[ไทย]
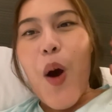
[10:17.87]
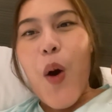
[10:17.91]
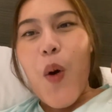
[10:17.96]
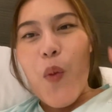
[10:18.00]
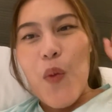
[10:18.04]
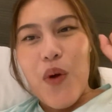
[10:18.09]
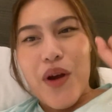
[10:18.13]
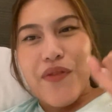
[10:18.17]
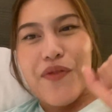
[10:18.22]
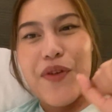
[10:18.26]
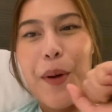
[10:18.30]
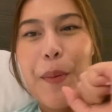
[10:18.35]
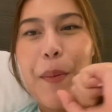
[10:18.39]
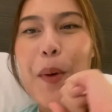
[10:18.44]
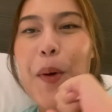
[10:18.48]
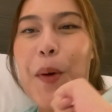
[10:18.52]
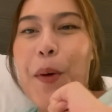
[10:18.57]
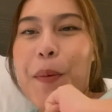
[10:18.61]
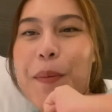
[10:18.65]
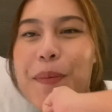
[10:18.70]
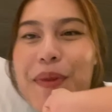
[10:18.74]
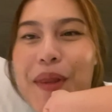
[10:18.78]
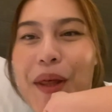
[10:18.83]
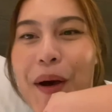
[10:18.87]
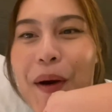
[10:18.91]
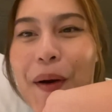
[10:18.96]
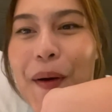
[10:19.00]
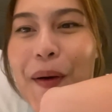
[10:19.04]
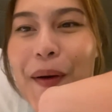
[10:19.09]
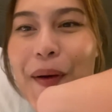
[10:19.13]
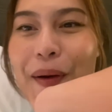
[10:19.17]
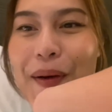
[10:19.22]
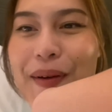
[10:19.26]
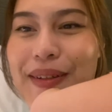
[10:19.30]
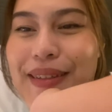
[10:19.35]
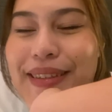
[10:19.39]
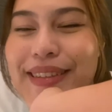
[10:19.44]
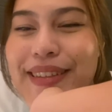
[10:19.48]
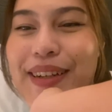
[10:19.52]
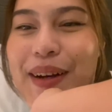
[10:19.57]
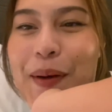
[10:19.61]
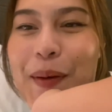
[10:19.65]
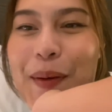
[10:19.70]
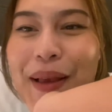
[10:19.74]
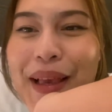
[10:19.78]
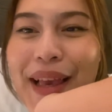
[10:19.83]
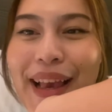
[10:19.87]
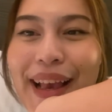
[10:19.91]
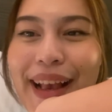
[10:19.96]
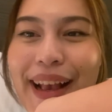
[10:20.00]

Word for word: work from home ต่อโอเค